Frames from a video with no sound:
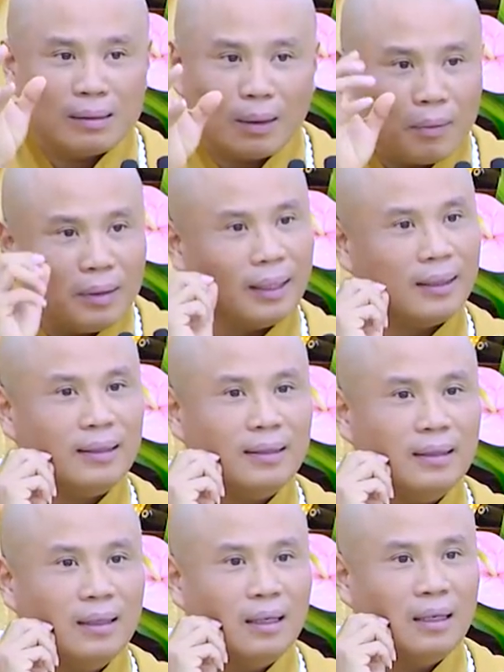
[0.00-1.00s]
6 chữ.
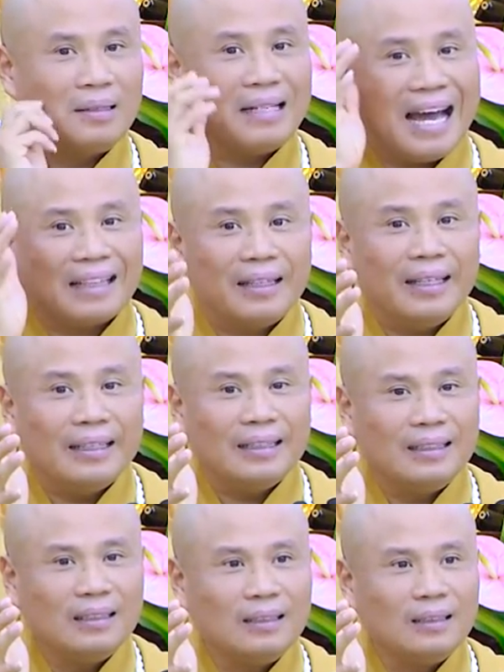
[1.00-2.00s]
Ra
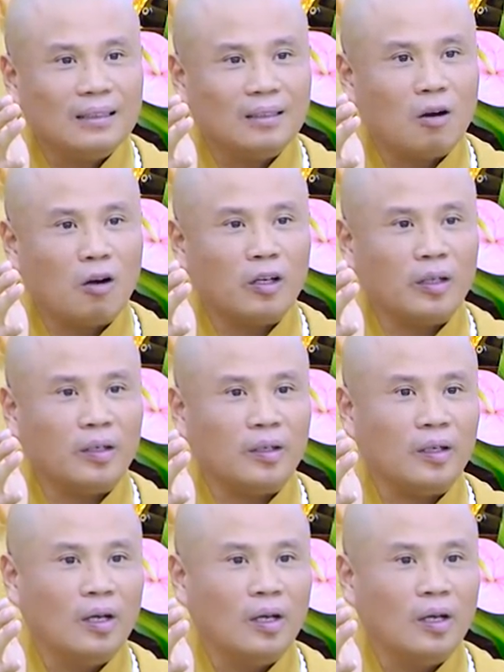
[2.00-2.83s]
tiếng rồi